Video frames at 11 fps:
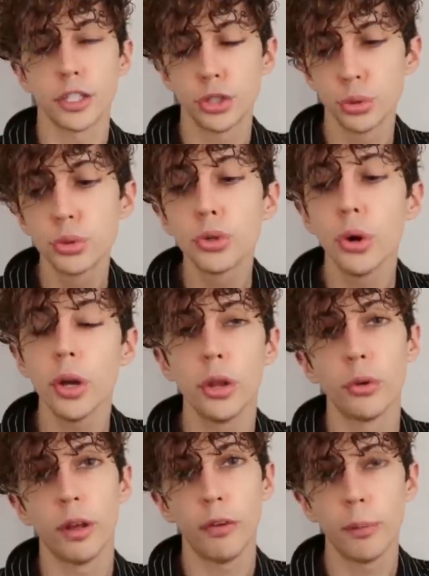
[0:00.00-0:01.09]
cresciuto
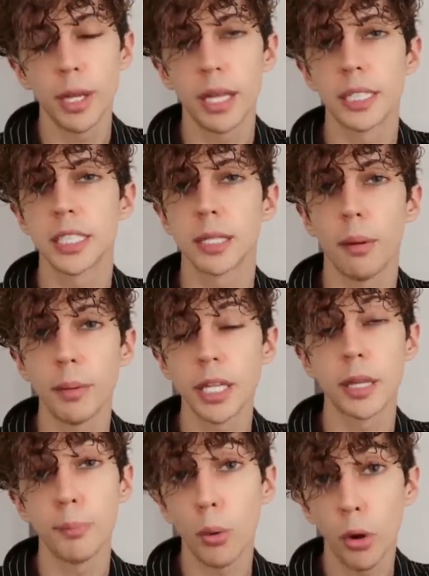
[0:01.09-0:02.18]
in una famiglia
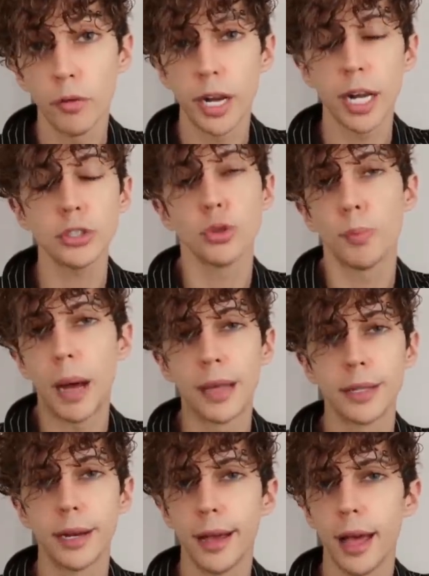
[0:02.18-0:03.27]
estremamente povera suo
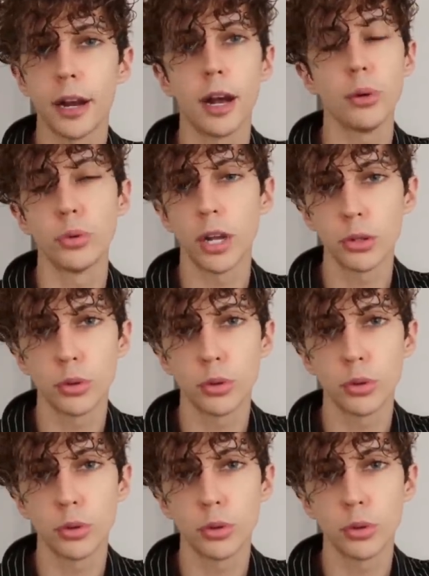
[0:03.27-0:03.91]
padre era un